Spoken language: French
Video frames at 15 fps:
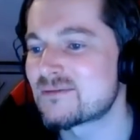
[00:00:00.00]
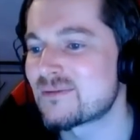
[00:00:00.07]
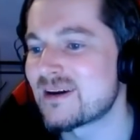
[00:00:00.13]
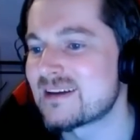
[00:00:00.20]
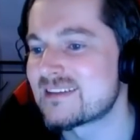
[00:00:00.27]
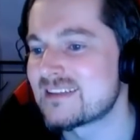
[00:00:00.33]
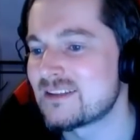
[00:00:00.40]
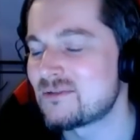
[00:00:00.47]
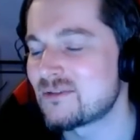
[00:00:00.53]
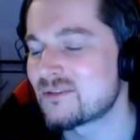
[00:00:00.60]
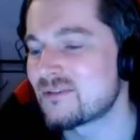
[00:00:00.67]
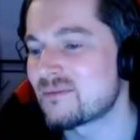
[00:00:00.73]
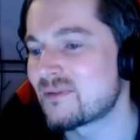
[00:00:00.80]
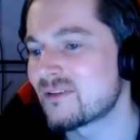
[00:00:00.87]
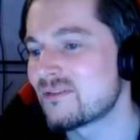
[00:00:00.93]
Désolé, ça va
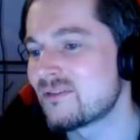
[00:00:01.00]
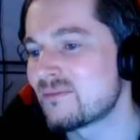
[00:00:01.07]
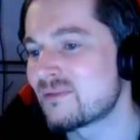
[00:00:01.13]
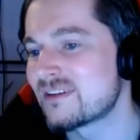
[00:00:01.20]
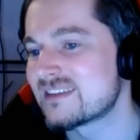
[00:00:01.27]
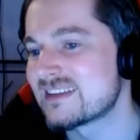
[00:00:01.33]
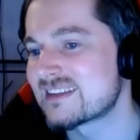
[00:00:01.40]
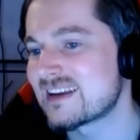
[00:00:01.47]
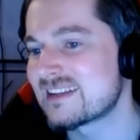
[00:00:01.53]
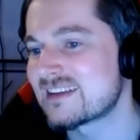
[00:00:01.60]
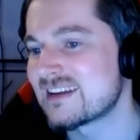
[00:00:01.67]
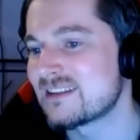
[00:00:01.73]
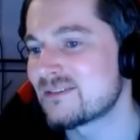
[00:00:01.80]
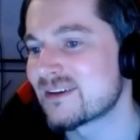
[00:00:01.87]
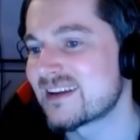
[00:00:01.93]
pour toi, Crane, mais je suis content
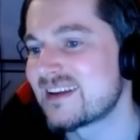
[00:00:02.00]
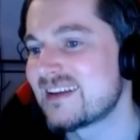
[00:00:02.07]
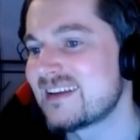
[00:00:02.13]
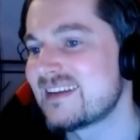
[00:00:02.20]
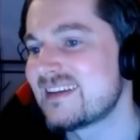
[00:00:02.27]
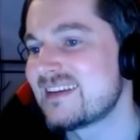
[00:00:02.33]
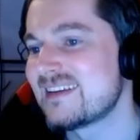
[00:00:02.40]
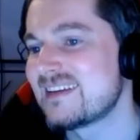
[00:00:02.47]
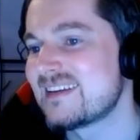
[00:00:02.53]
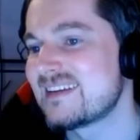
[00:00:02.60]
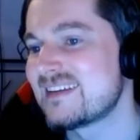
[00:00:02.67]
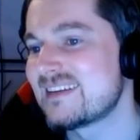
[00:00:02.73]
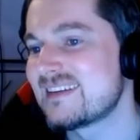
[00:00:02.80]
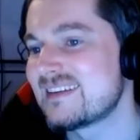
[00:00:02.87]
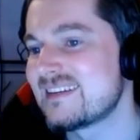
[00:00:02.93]
parce que j'ai réussi à reprendre quelques
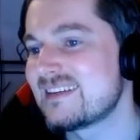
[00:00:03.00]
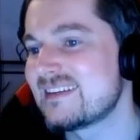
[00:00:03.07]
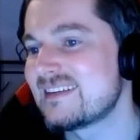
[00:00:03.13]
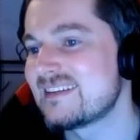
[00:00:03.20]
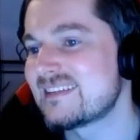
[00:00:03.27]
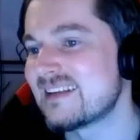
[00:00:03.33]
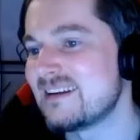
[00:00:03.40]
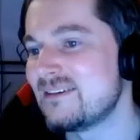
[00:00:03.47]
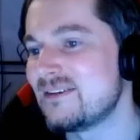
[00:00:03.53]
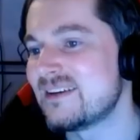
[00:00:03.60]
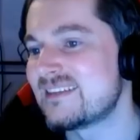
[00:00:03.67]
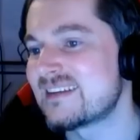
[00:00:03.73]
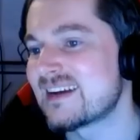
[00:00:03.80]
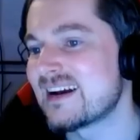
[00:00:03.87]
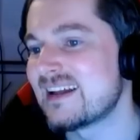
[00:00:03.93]
kilos. Si tout se passe bien
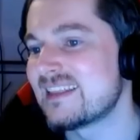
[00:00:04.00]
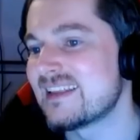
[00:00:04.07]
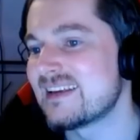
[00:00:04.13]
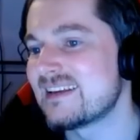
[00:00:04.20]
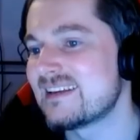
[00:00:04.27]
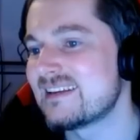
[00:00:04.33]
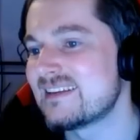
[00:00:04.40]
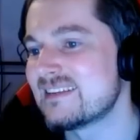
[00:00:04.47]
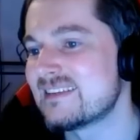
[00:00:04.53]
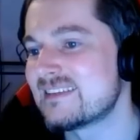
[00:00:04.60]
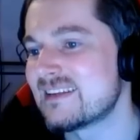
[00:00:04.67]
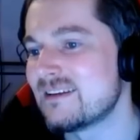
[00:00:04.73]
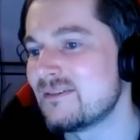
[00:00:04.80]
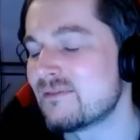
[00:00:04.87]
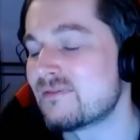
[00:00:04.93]
d'ici 2-3 mois, j'aurai
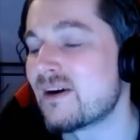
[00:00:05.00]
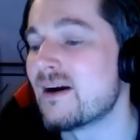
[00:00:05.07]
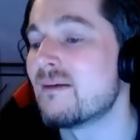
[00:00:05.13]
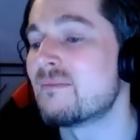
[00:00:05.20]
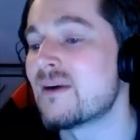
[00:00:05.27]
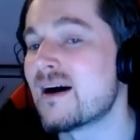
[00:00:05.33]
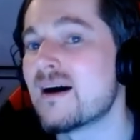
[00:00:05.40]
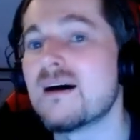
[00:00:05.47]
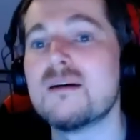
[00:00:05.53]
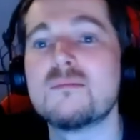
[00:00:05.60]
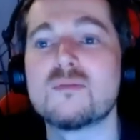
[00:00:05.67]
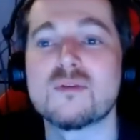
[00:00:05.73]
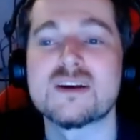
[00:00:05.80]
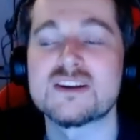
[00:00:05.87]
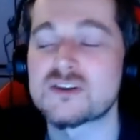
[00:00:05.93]
enfin un poids normal. GG.